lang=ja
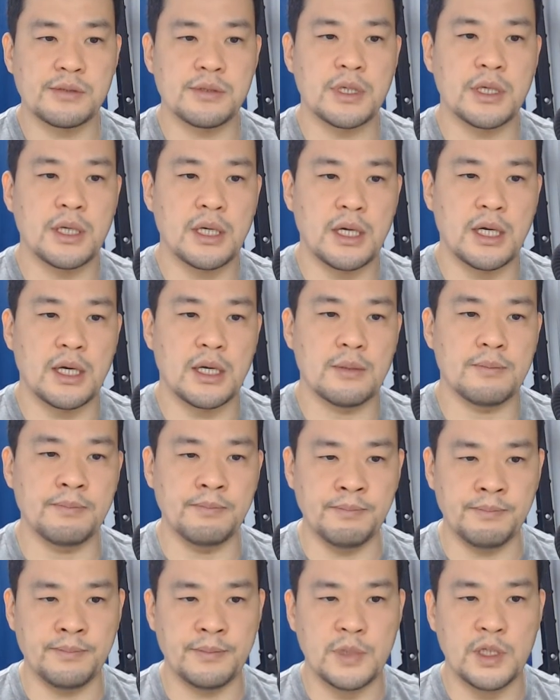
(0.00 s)
それが、
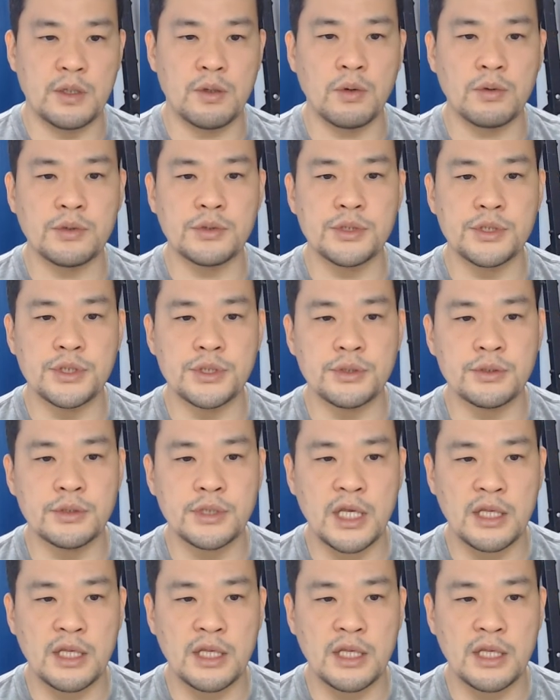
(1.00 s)
60